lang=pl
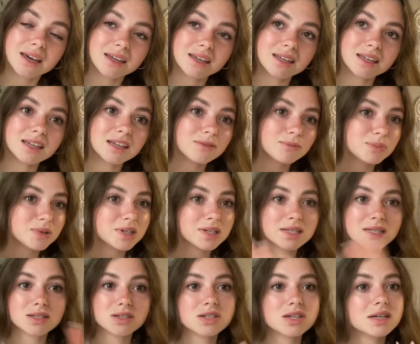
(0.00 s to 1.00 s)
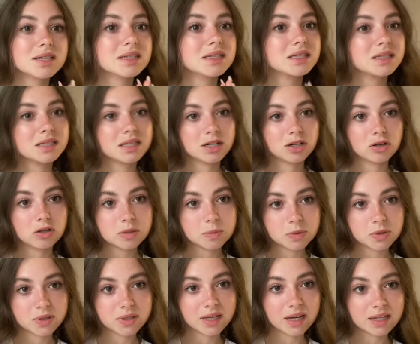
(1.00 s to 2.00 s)
i przez ten czas tylko
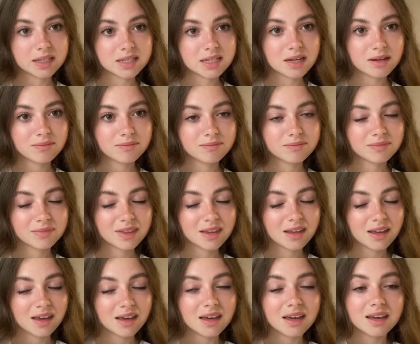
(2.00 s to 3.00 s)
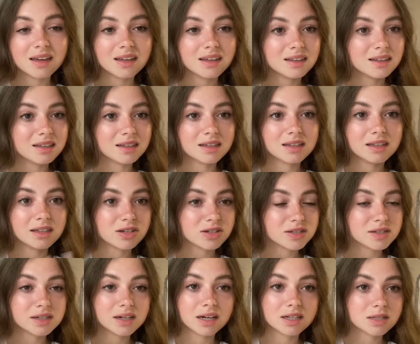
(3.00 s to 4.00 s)
sprzątajcie i nie
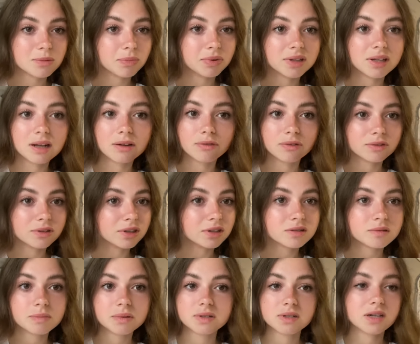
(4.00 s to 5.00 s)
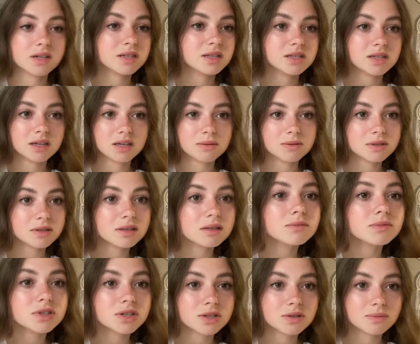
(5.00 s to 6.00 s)
sięgajcie po telefon, nie rozpraszajcie się jakimiś
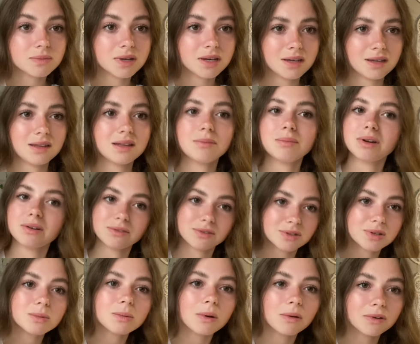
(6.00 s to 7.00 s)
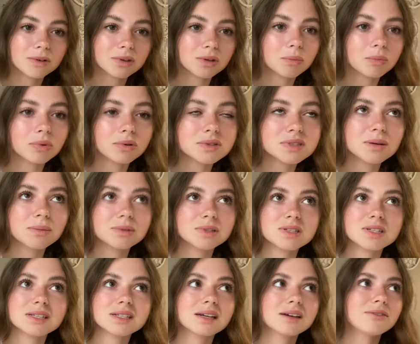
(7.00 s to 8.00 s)
innymi rzeczmi i naprawdę szybko wam to pójdzie, bo to
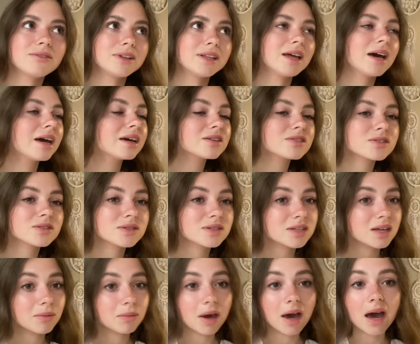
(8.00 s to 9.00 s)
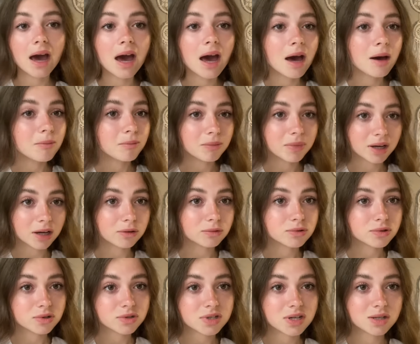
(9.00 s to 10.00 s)
się tak wydaje, że to zajmie mega
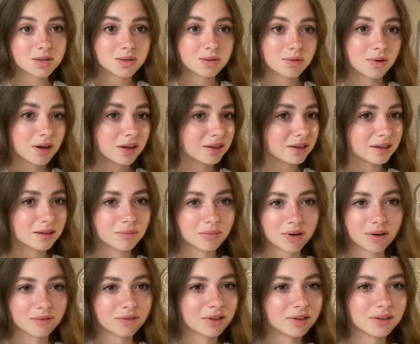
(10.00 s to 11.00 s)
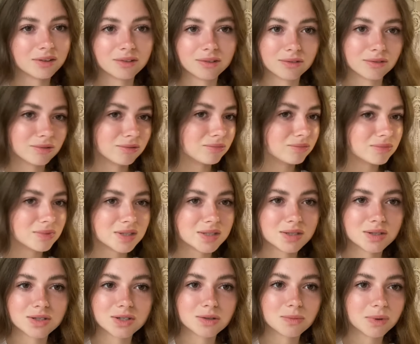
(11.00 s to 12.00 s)
dużo czasu, a tak naprawdę to jest
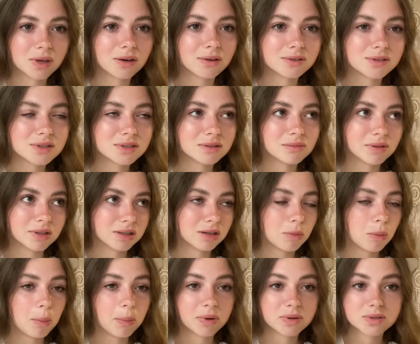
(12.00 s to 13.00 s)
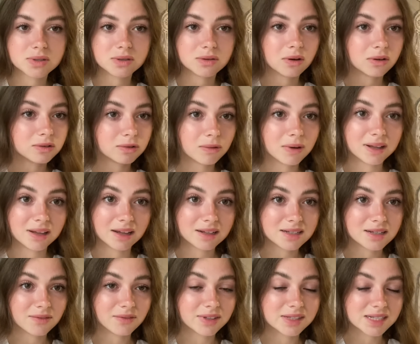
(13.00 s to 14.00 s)
coś szybkiego do zrobienia, tylko po prostu to
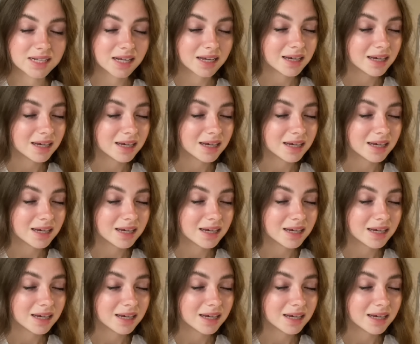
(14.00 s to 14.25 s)
odkładacie, więc